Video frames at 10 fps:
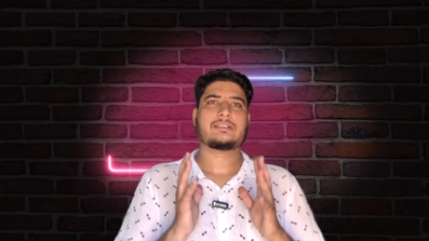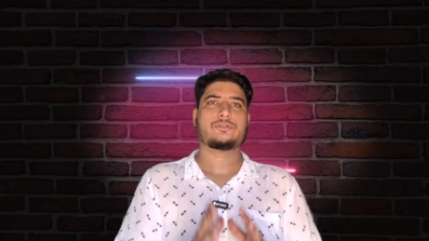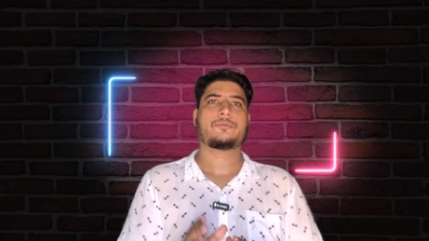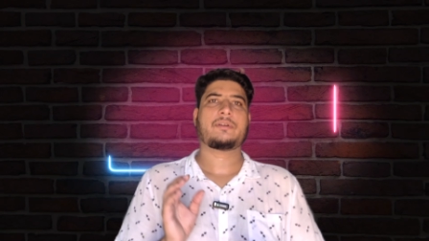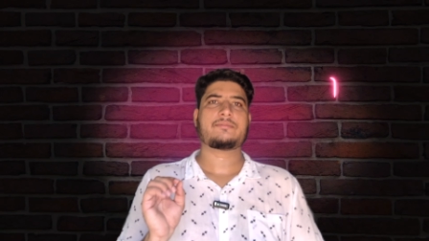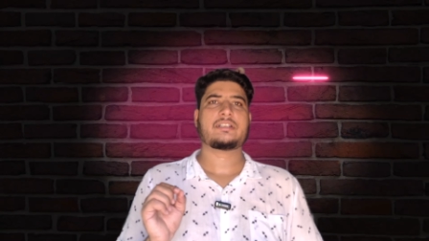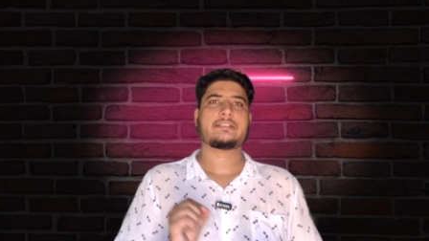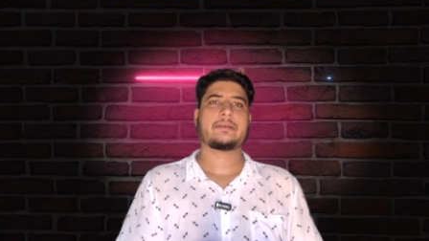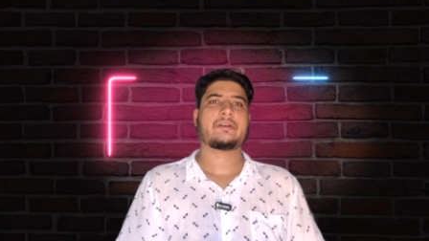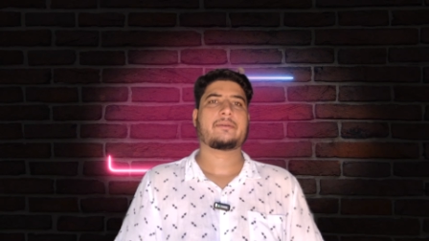लास्ट और फिफ्थ
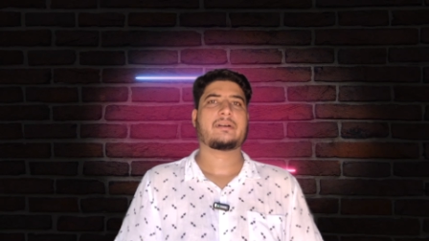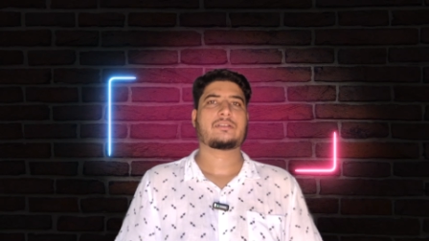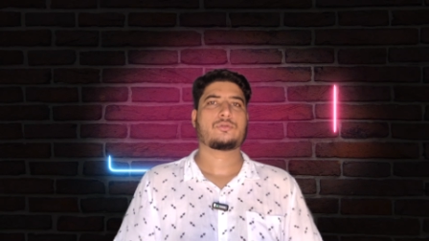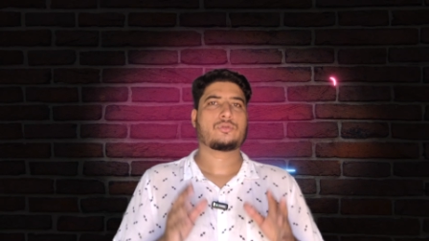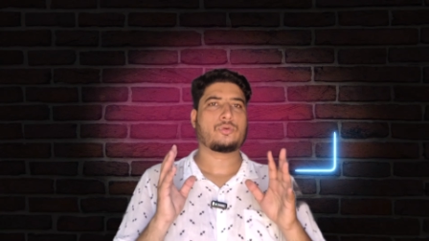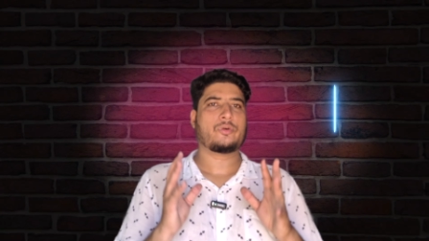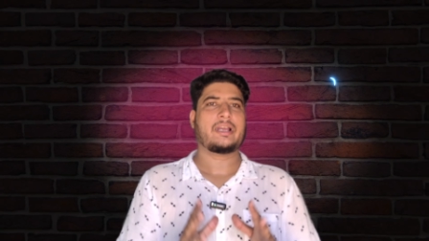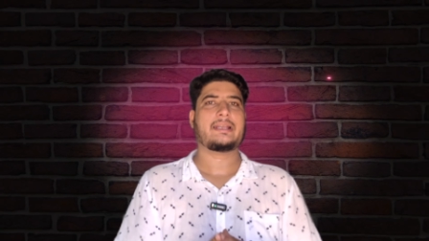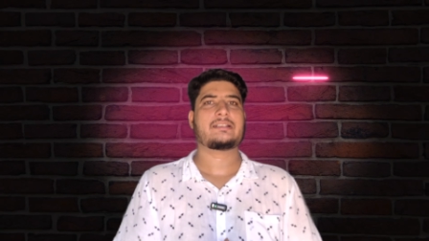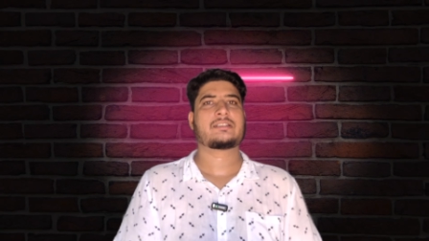चेंज के बारे में बात करूँ तो
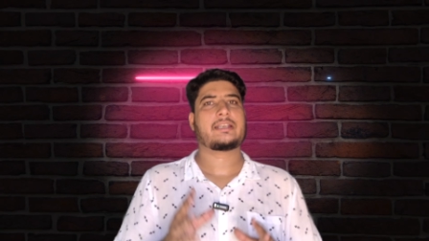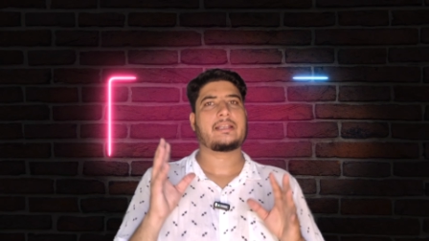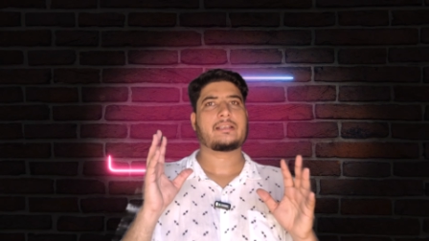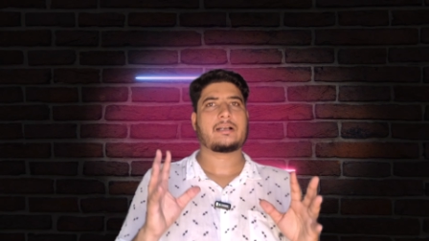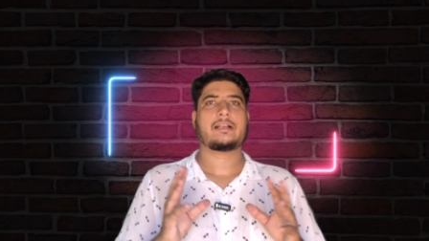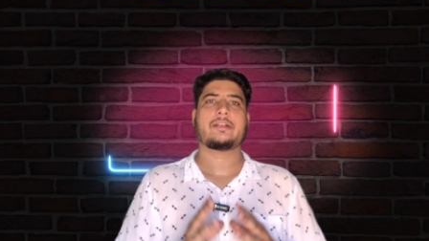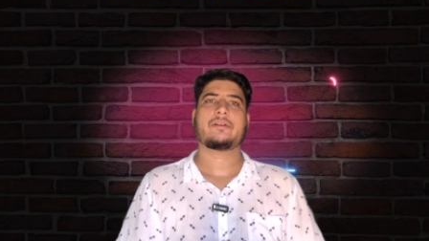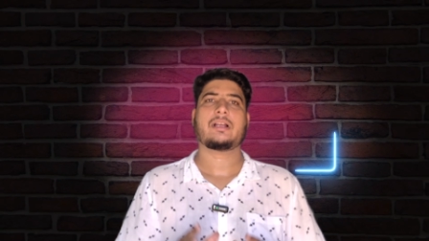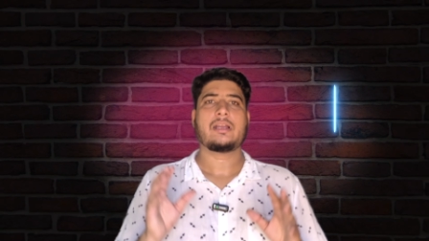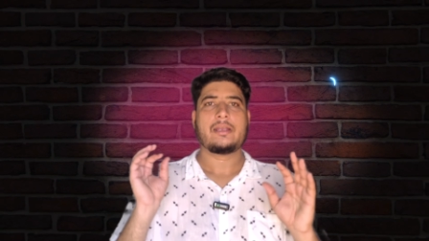वो है इसके अंदर
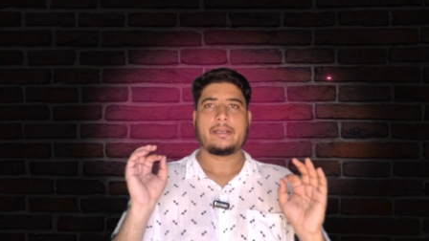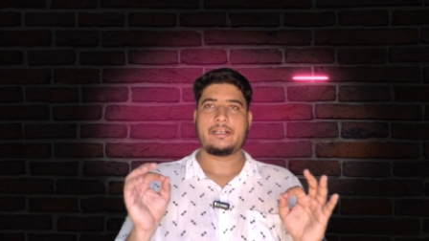आने वाला